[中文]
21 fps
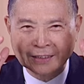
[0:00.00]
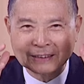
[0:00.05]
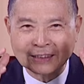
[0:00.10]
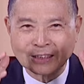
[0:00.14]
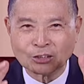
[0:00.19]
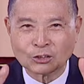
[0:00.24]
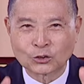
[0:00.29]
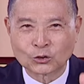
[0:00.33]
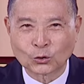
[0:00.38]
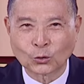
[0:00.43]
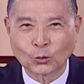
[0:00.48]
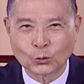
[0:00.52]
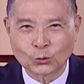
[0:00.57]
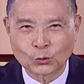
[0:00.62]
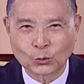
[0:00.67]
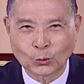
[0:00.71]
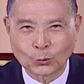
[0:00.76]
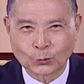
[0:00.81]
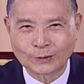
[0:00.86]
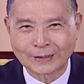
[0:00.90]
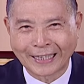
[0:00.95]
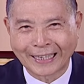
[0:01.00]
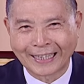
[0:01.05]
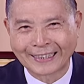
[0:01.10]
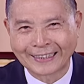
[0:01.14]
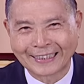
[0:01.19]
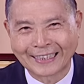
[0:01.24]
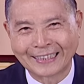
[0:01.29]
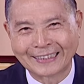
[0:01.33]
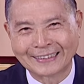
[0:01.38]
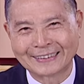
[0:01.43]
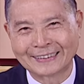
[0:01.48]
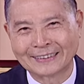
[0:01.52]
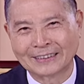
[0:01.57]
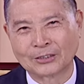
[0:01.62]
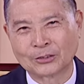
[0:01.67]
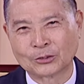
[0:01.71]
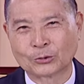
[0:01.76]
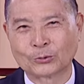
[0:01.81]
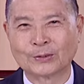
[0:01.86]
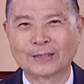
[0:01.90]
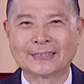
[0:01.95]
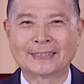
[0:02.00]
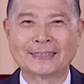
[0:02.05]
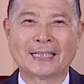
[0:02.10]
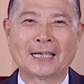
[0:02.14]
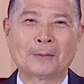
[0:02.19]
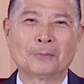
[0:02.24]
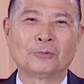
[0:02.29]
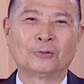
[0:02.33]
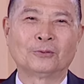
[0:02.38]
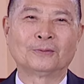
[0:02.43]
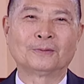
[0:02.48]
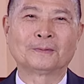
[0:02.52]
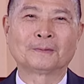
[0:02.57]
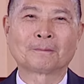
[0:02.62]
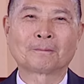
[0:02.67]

这个周周打开心的锁的节目？